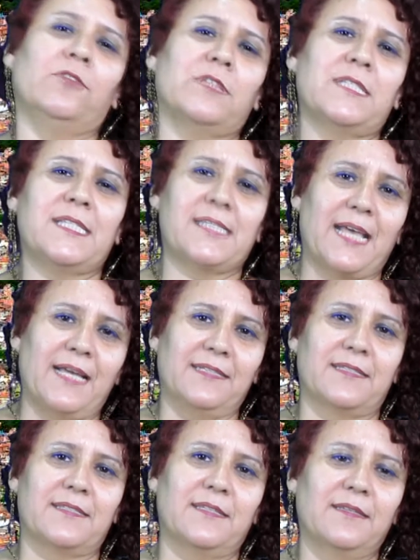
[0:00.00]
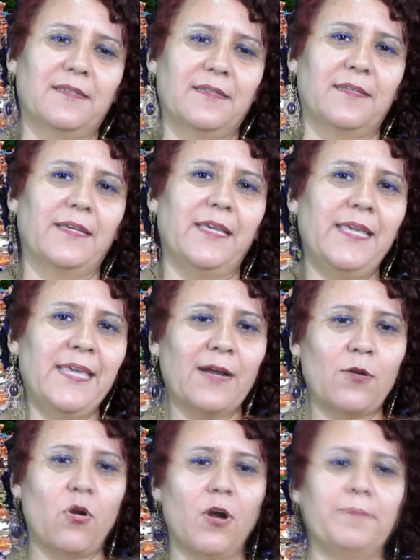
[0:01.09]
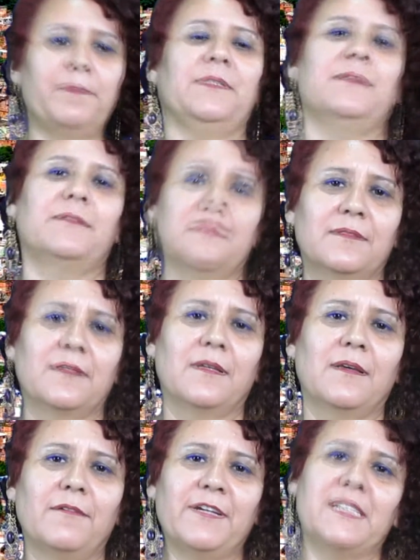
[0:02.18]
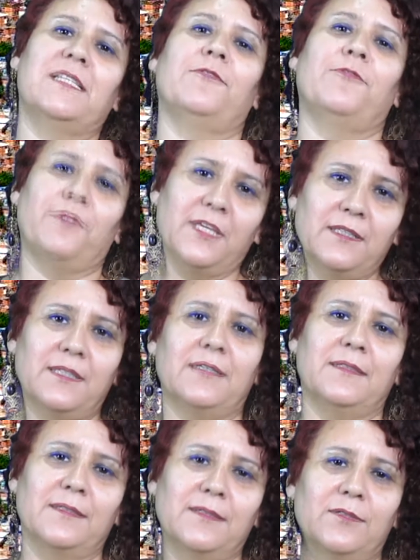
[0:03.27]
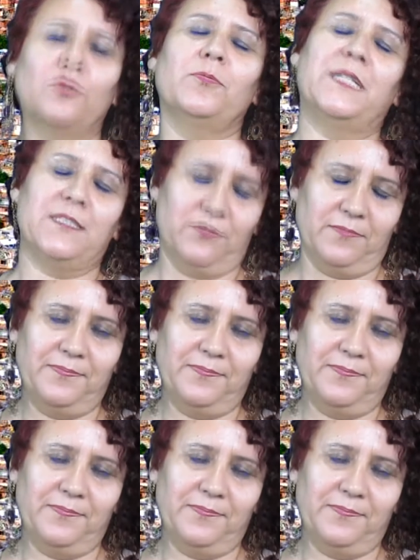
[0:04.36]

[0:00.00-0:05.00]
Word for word: todas as áreas. E a Copa vai ser feita no Brasil.